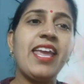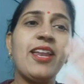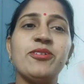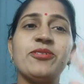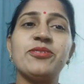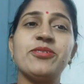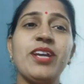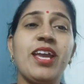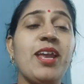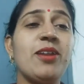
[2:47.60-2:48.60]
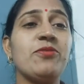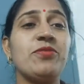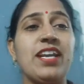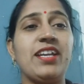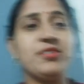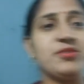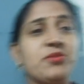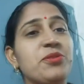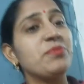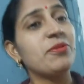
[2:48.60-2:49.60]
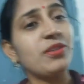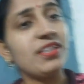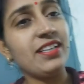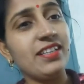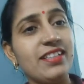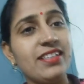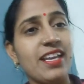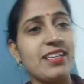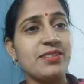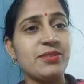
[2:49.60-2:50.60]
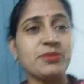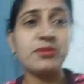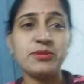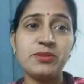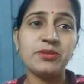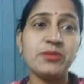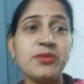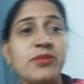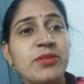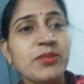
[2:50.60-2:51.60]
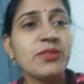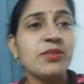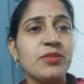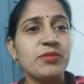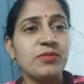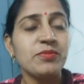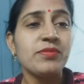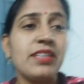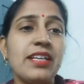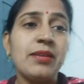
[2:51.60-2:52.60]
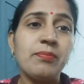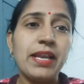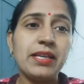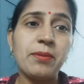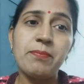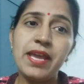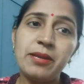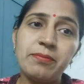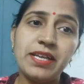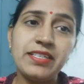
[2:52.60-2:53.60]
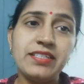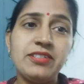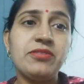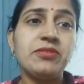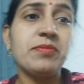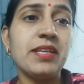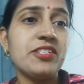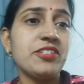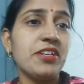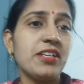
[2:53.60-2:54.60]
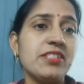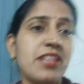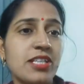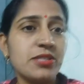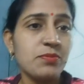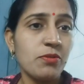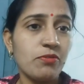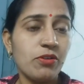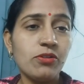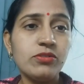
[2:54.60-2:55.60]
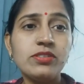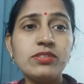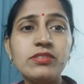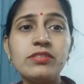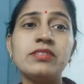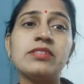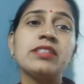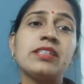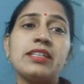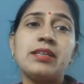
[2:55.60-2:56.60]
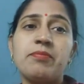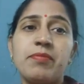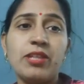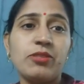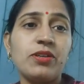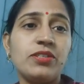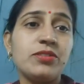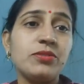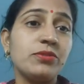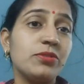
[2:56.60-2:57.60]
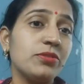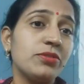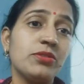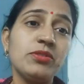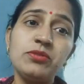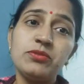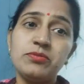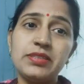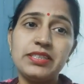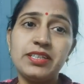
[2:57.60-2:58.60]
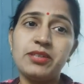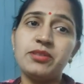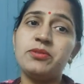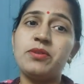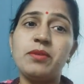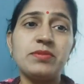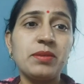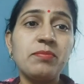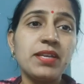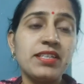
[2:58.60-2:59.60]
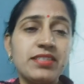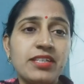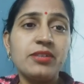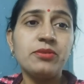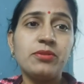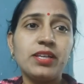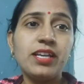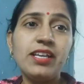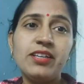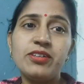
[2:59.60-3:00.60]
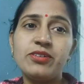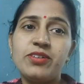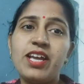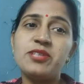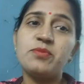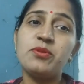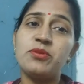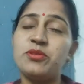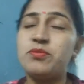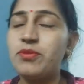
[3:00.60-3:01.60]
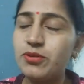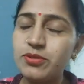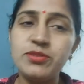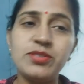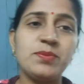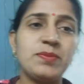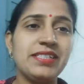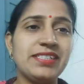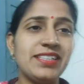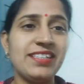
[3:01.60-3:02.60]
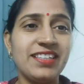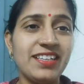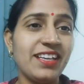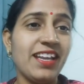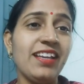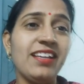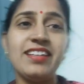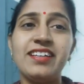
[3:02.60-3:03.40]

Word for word: हेलो हेलो फ्रेंड्स गुड मॉर्निंग कैसे हो दोस्तों वेलकम बैक माई टू माई चैनल जानस मॉम ब्लॉग्स मैं तो अच्छी हूँ दोस्तों उम्मीद करती हूँ आप सब भी अच्छे ही होंगे और आज बहुत बहुत स्पेशल दिन है